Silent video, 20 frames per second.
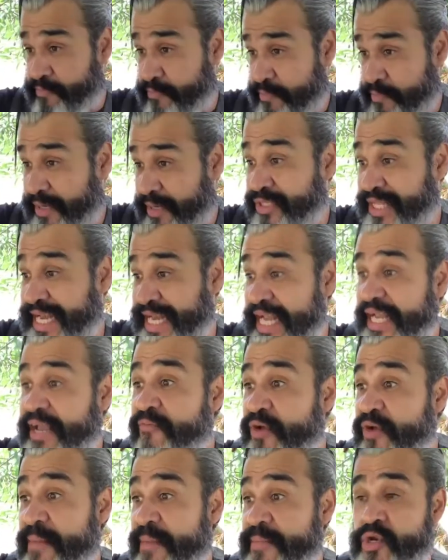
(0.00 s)
me gustaría que
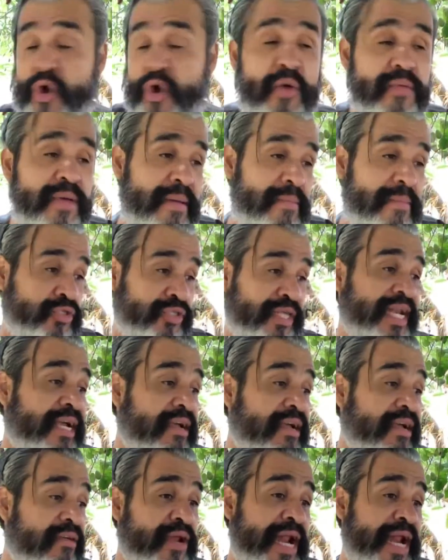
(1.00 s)
fuera mi novia, me gustaría
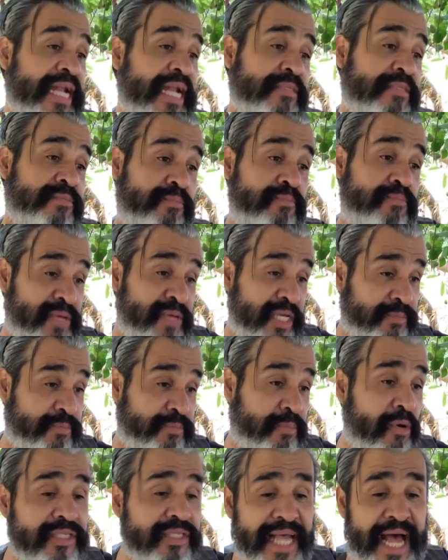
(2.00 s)
que fuera mi
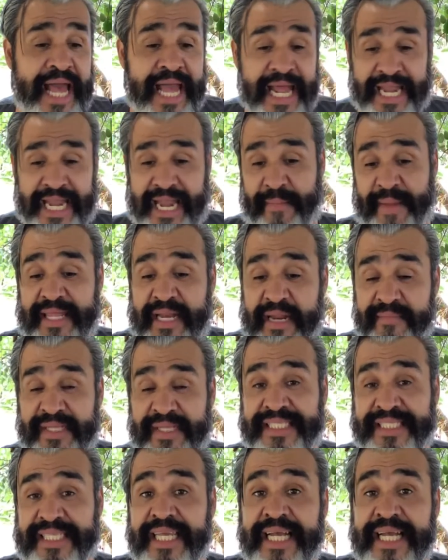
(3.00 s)
esposa, la madre de
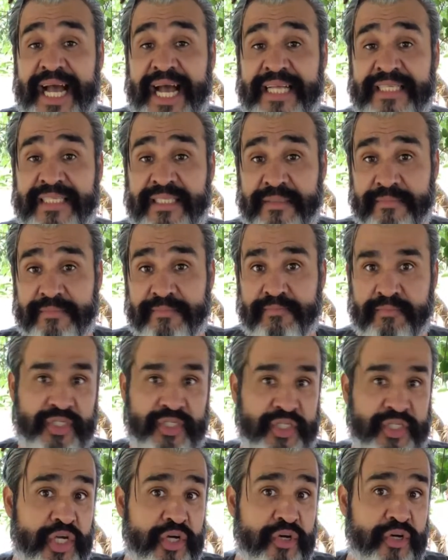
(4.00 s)
mis hijas,
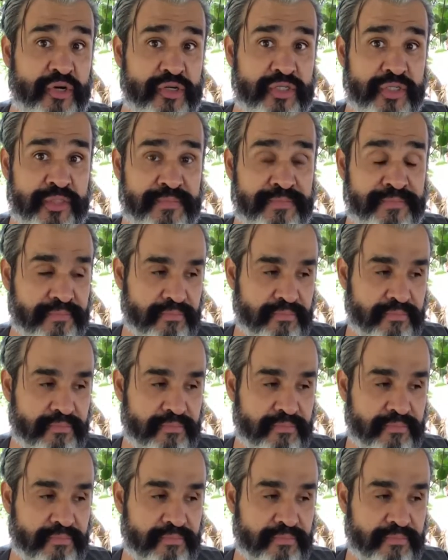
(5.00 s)
mis hijos.